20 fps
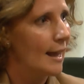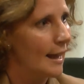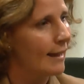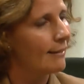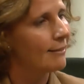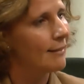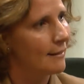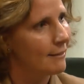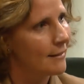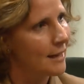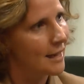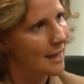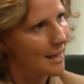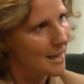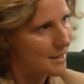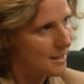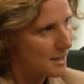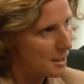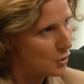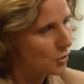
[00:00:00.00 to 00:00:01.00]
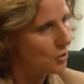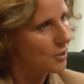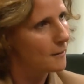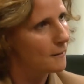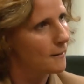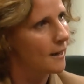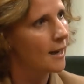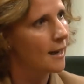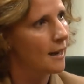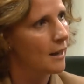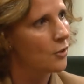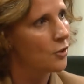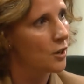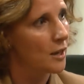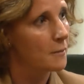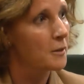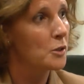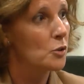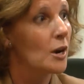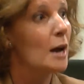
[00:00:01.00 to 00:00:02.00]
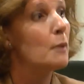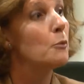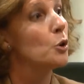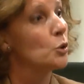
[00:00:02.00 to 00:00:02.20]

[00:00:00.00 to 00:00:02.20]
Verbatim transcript: entender que ha sido trabajado y que ha habido la